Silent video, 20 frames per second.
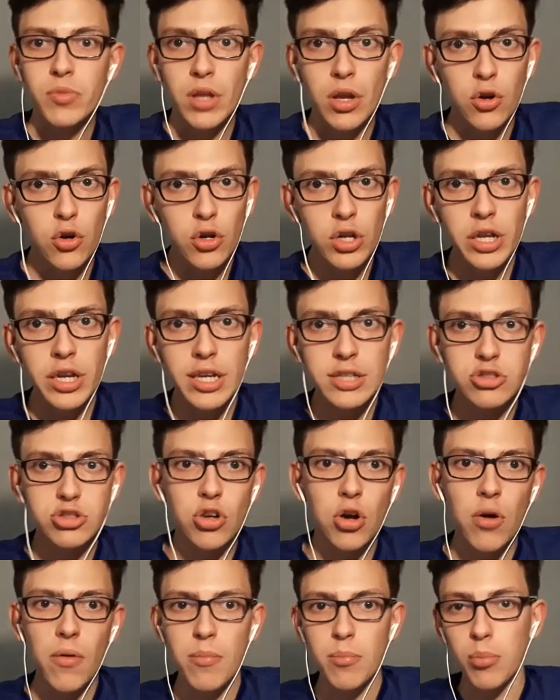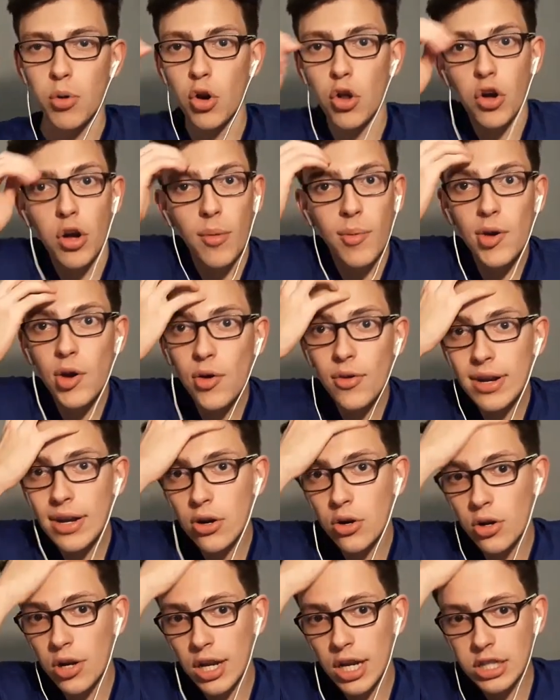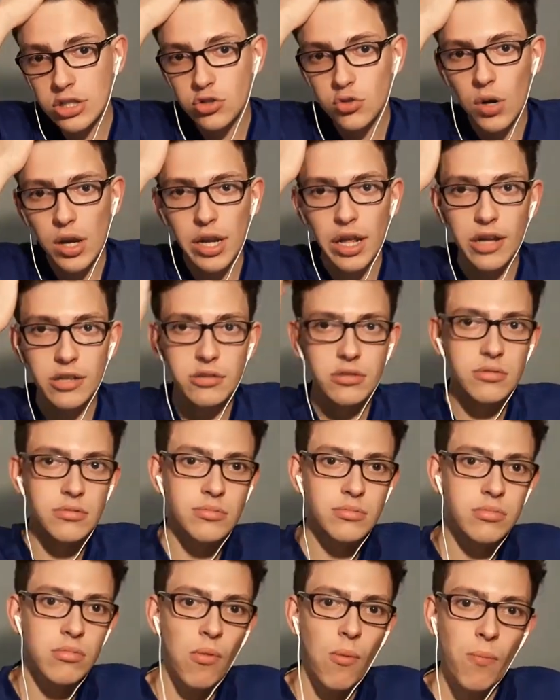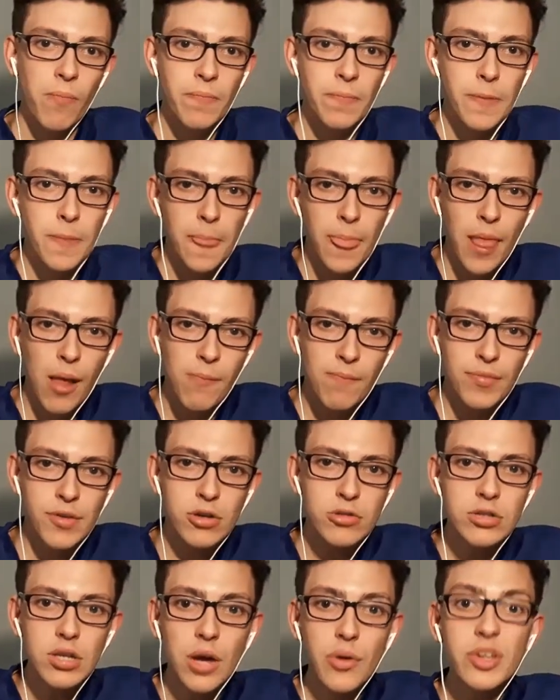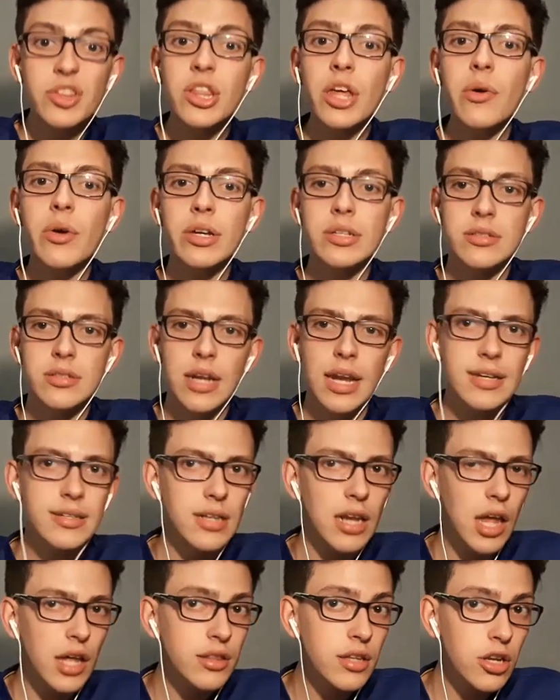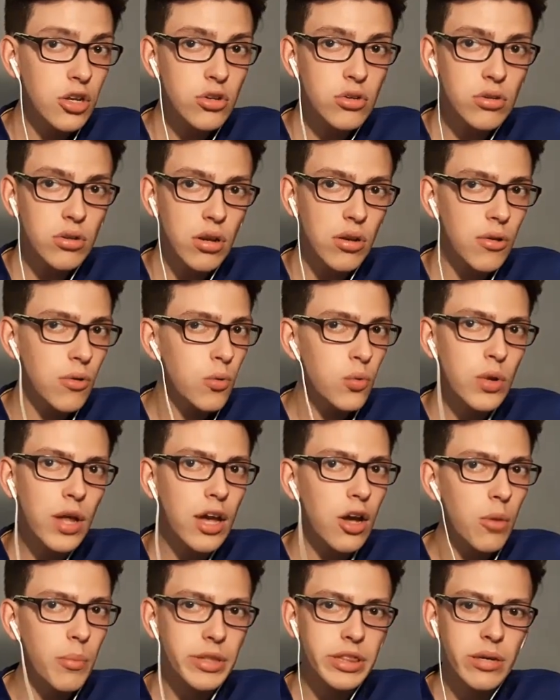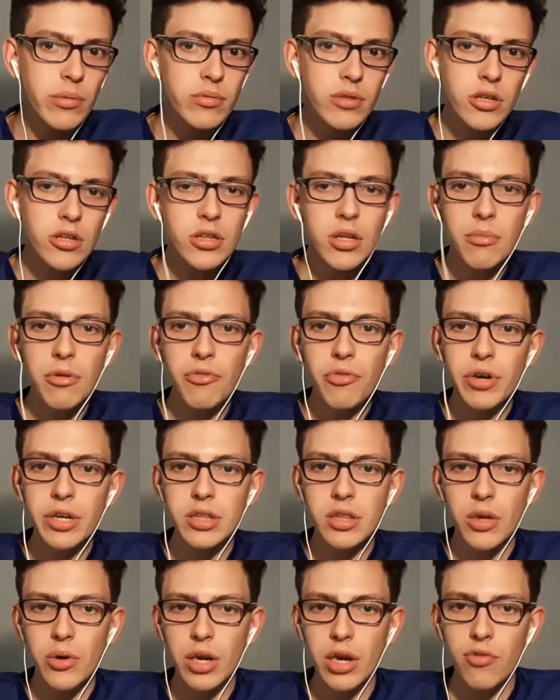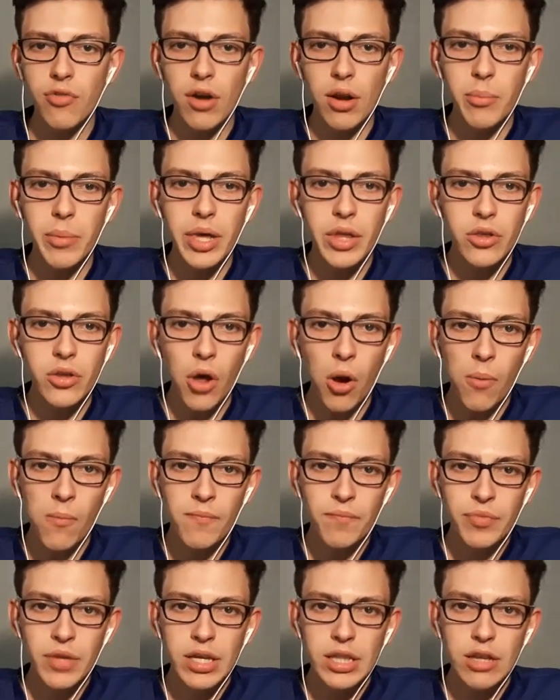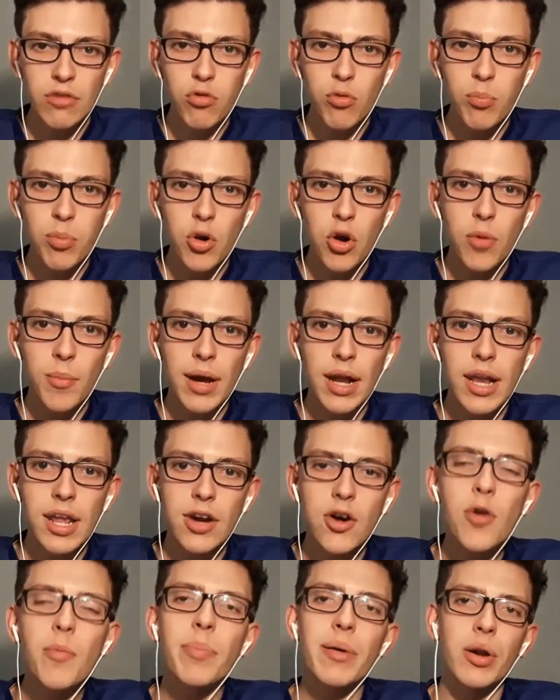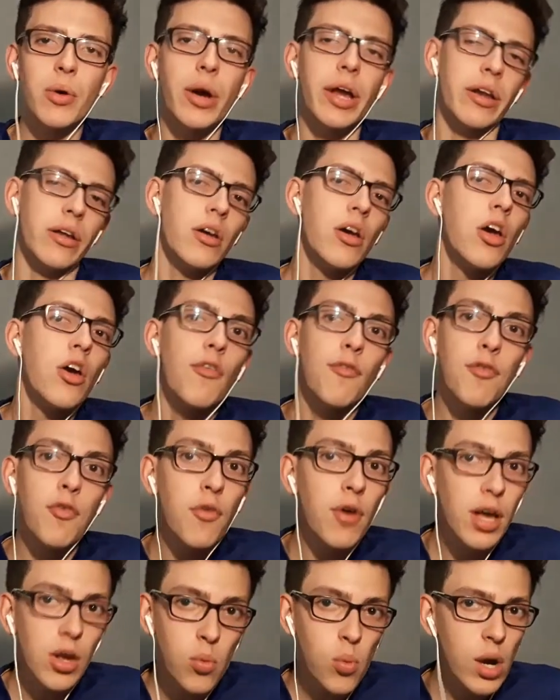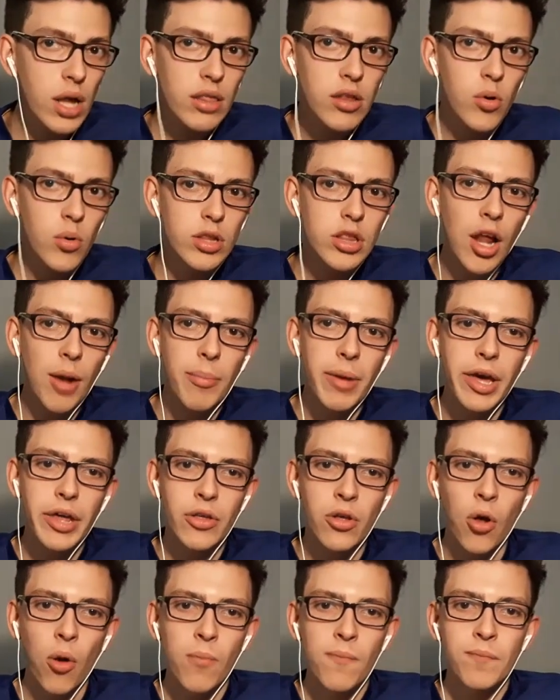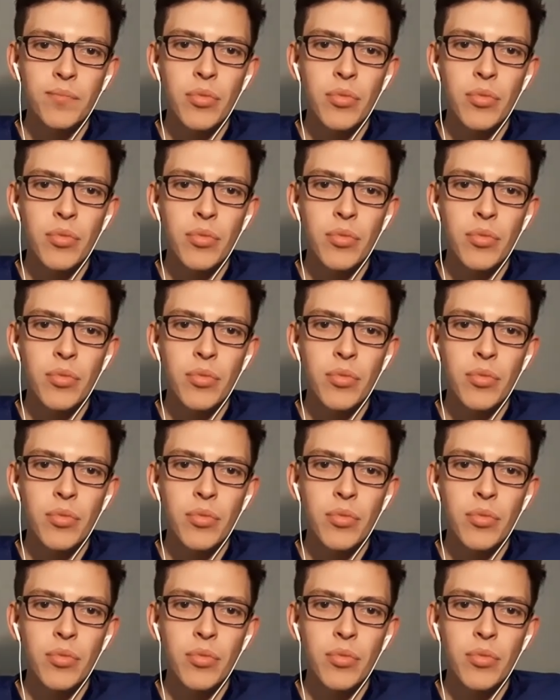Golerazo, por lo que veo ahora, golerazo Arias. Otra vez Tevez, la, anterior, una que comentamos anterior también fue de Tevez, que fue al medio. Esta fue un poco más lejos, pero bueno, fue igual de vuelta al medio.